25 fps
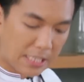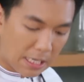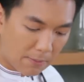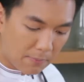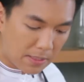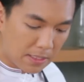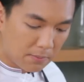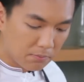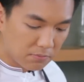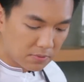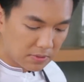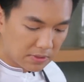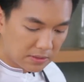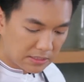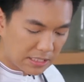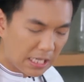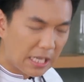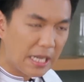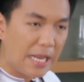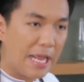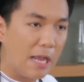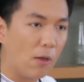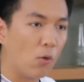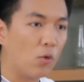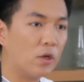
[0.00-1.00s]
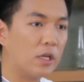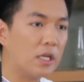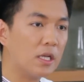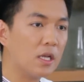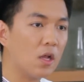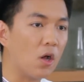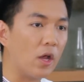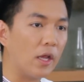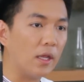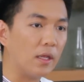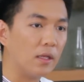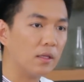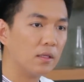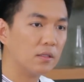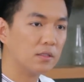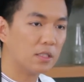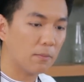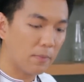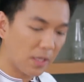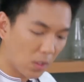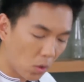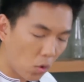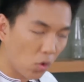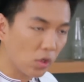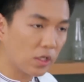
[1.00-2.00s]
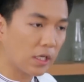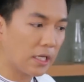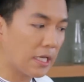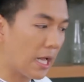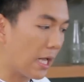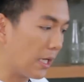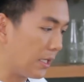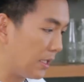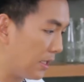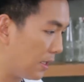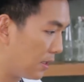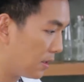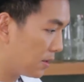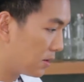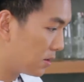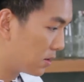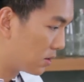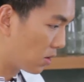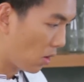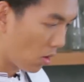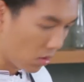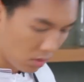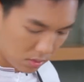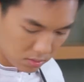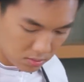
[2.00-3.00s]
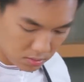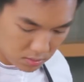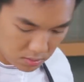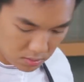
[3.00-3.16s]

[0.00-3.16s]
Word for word: ก็จะทำให้จะเหลวกว่านี้หน่อย จะไม่ข้นขนาดนี้เนาะ